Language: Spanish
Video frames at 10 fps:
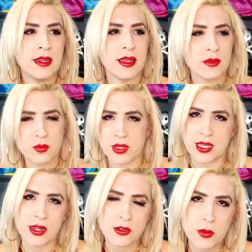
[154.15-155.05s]
eh, pues
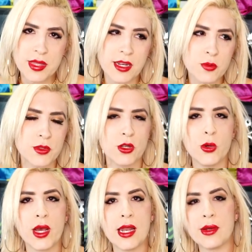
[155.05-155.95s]
aquí en los comentarios, pues yo
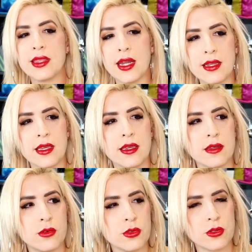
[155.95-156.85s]
lo voy a levantar
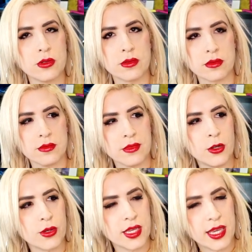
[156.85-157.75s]
y justo
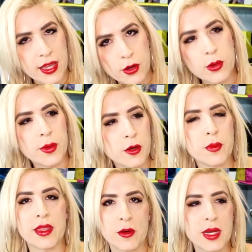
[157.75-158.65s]
lo quiero volver un
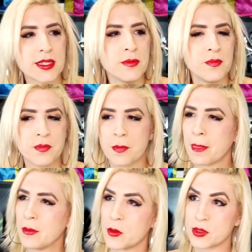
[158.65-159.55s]
video más.
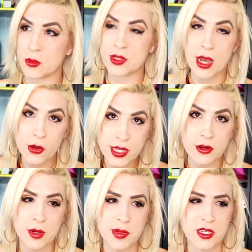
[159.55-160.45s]
Pero pues como sea, hoy quiero
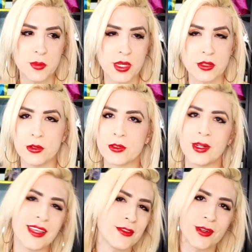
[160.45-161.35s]
repasar un poquito justo
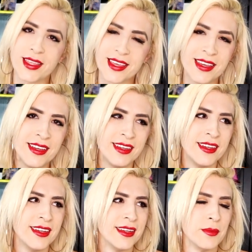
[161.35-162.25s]
la historia de
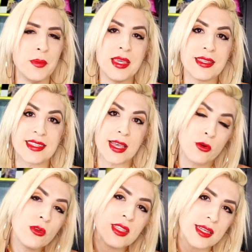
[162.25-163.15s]
mi
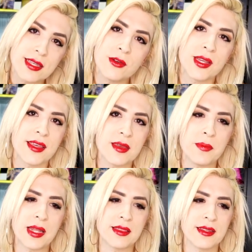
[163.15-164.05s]
segunda cirugía de
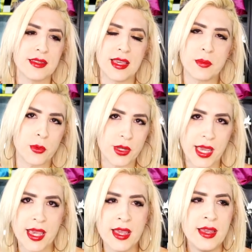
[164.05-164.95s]
implantes y el por
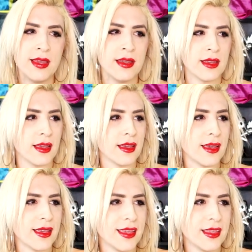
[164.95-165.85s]
qué
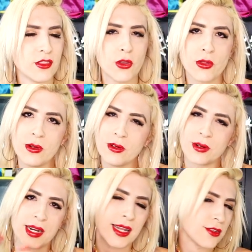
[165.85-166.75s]
eh, y todo lo
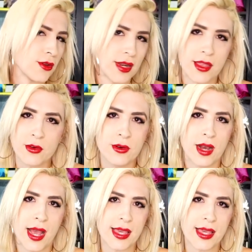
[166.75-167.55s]
relacionado a